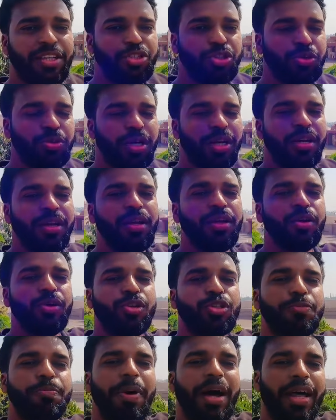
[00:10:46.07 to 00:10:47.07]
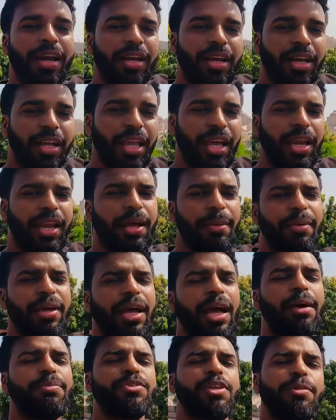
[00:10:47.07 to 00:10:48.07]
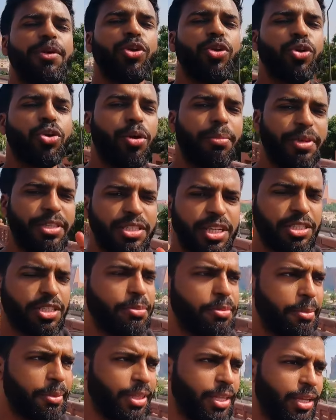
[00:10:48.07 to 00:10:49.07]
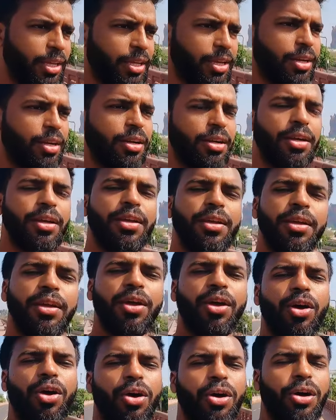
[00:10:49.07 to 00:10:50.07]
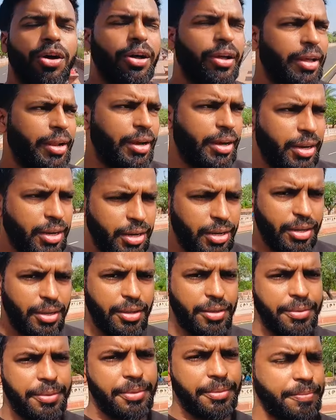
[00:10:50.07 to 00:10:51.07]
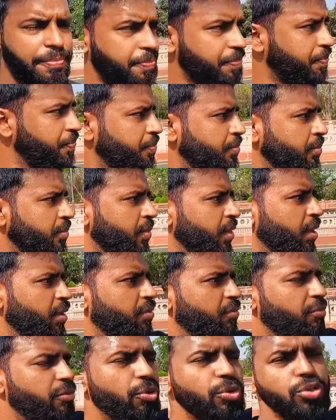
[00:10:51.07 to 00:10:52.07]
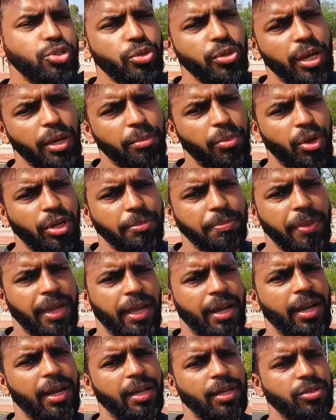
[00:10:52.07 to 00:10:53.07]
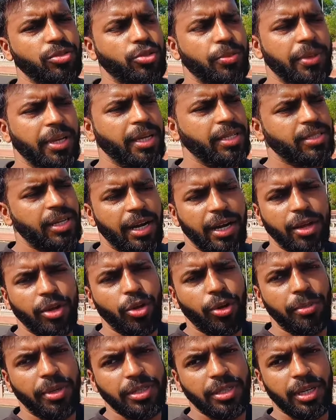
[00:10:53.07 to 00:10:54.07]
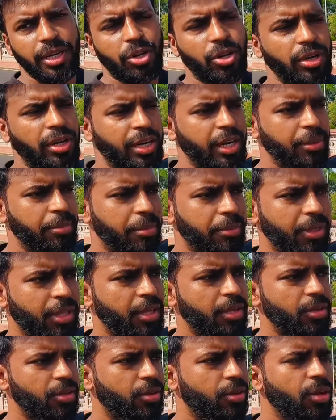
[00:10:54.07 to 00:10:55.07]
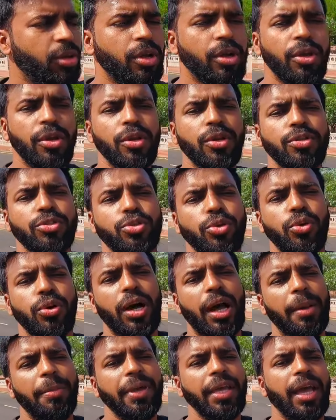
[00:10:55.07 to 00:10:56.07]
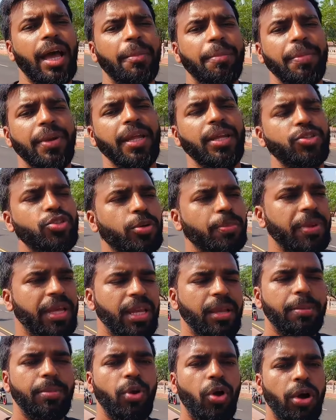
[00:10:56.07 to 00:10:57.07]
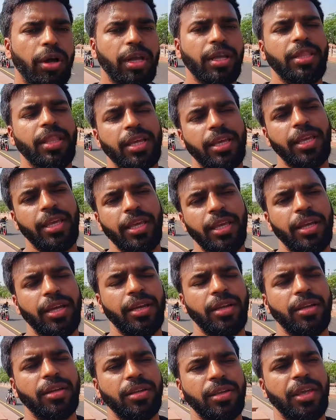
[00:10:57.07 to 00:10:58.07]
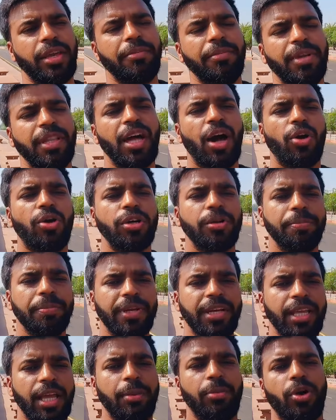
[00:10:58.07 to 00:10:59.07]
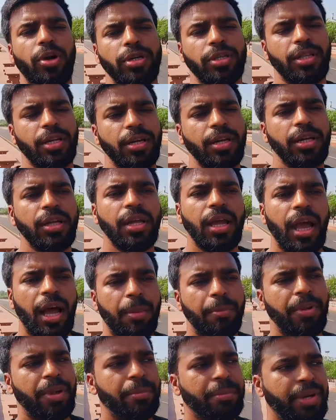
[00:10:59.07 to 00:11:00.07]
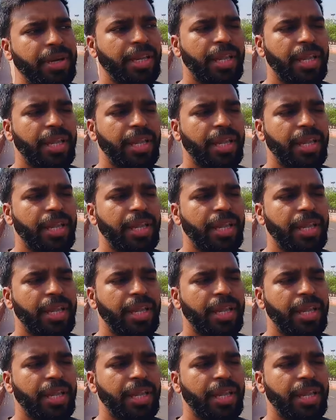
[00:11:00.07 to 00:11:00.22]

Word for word: स्टैचू है उस पार्क का क्या नाम है आप सभी लोग कमेंट सेक्शन में बताइएगा और व्यू जो है बहुत प्यारा है सुबह के साढ़े नौ बज रहे हैं ऑलरेडी मैं बता दिया सो so, अभी आपने जो मेरी ब्लॉगिंग देखी है ये विदाउट मीडिया मॉड था अब मैं